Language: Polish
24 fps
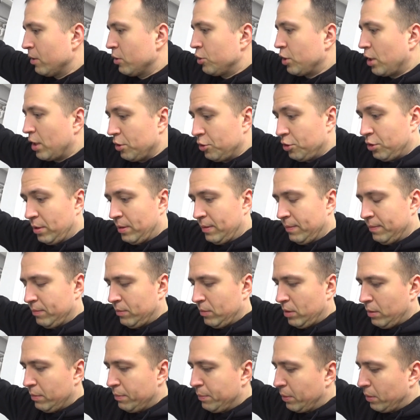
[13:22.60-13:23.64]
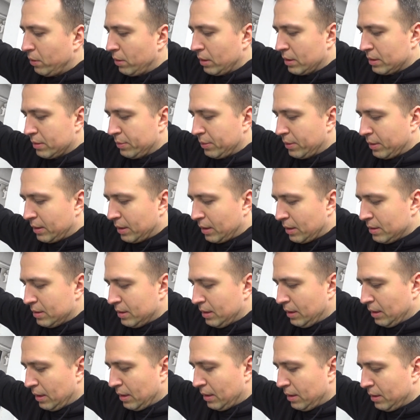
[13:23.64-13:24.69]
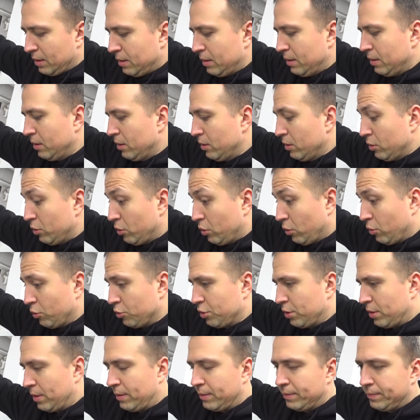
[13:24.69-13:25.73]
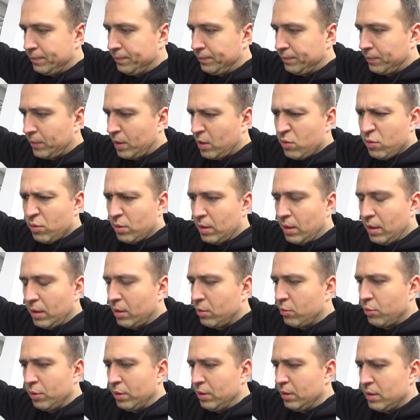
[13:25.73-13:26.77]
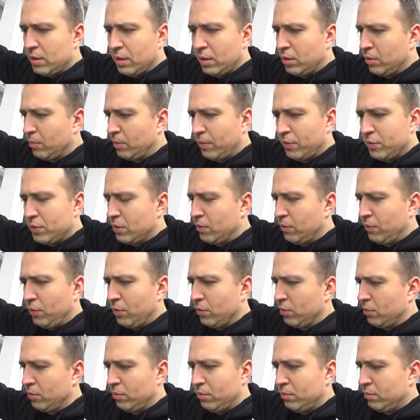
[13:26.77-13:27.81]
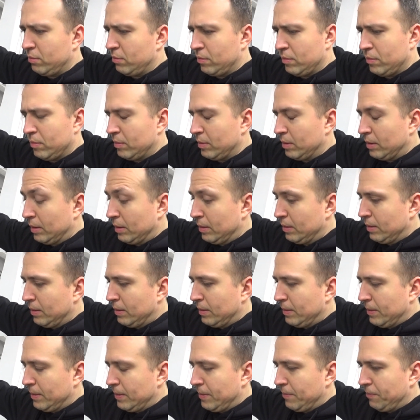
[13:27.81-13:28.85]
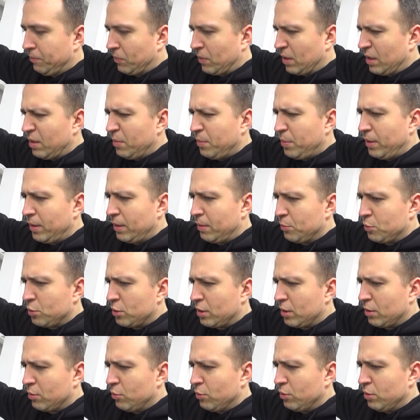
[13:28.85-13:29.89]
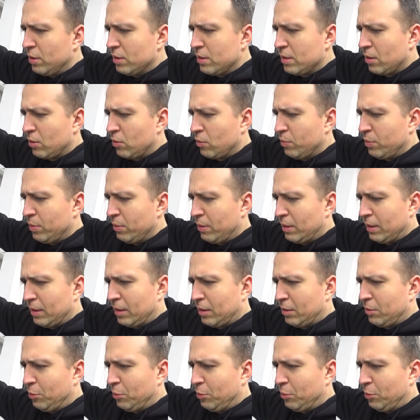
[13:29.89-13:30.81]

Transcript: czasie i po eksploatacji na torze. Kurde, ale chłodnicę to ma wstawioną. Ja nie pamiętam, czy ta chłodnica tu była, ale ta